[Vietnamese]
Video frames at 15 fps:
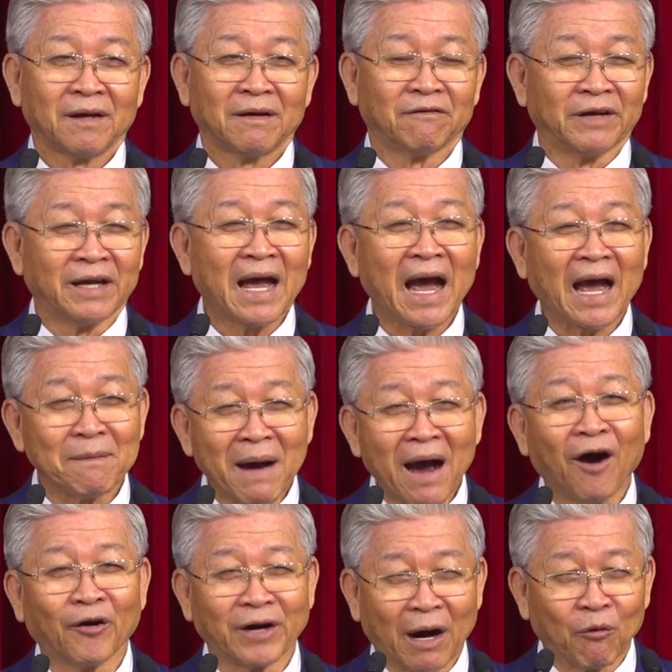vì hai ba
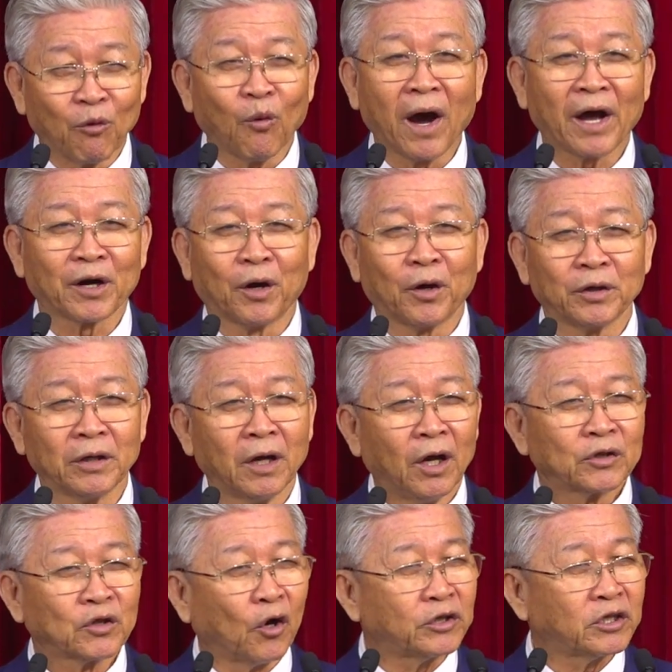hội đồng qua rồi
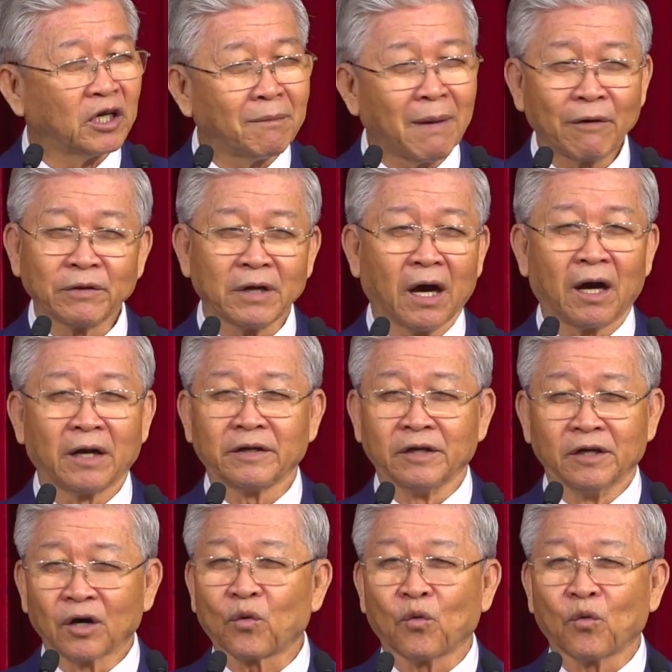tôi chưa bao giờ vượt